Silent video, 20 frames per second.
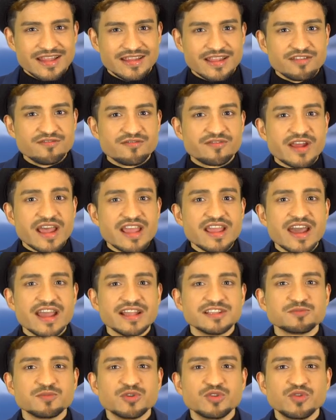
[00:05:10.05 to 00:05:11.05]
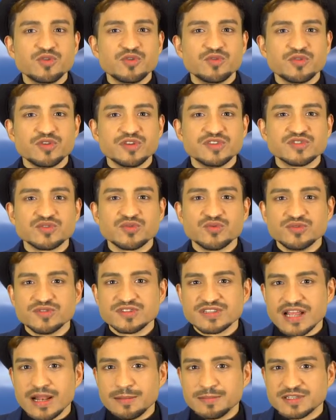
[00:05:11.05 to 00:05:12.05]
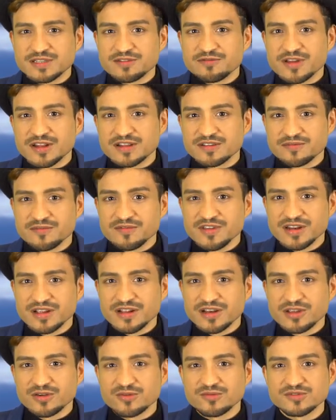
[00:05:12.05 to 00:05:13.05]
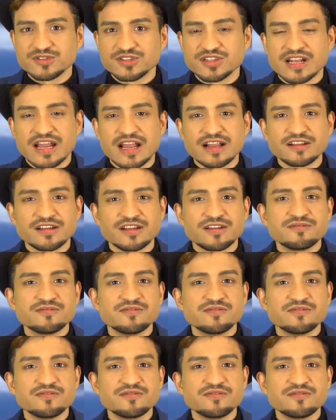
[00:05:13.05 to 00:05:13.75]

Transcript: Dein Freiheitsbedürfnis und Selbstverwirklichungsdrang